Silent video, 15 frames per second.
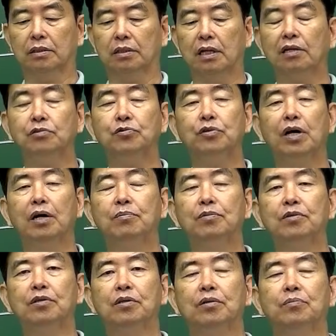
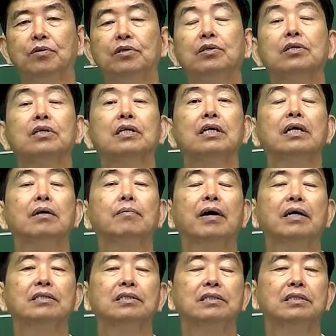탄수화물 뭐 이렇게
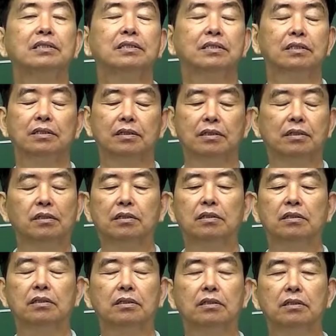많이
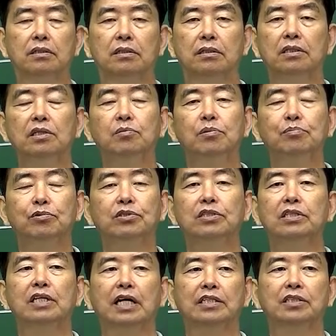이름을
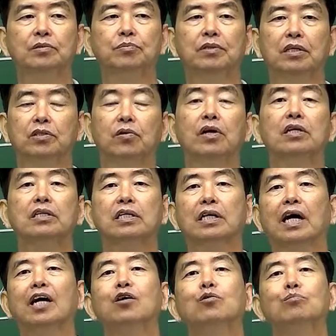붙이진 않습니다. 정확히
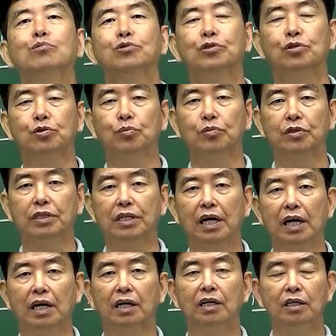
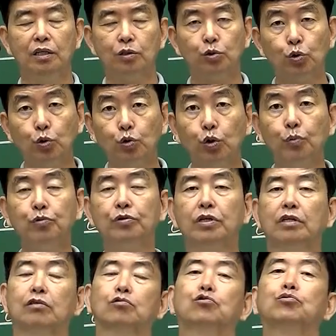가용무질소물이냐
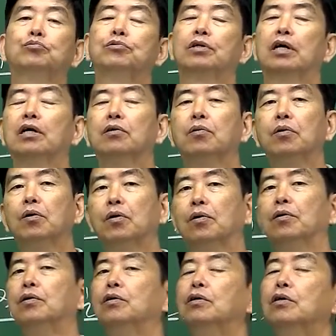조섬유냐를
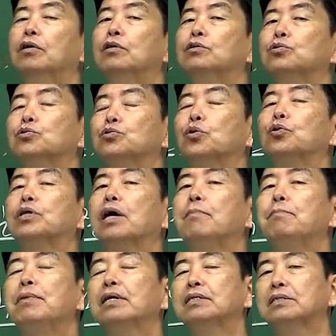구분하고
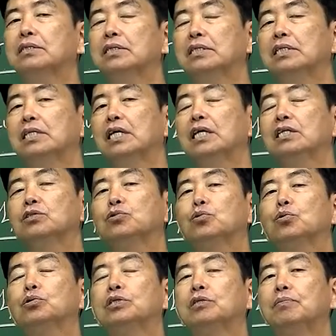조단백질이냐
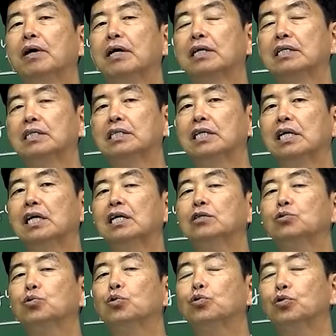
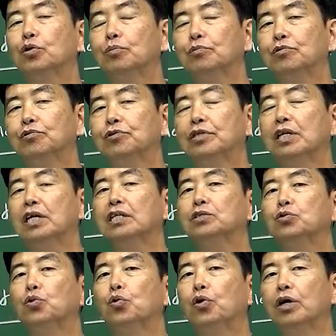조지방이냐 조섬유냐
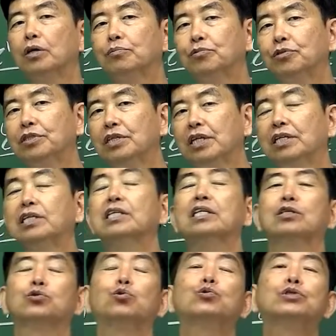조회분이냐
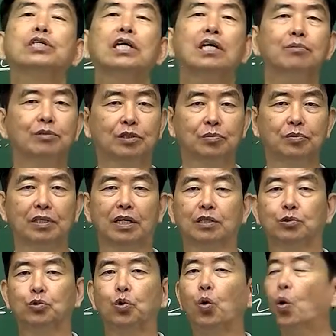이렇게 조자가 붙습니다.
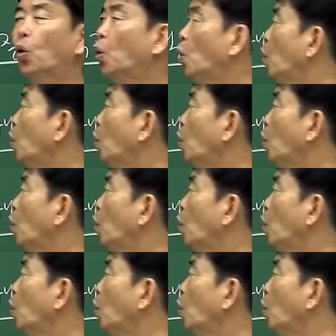조.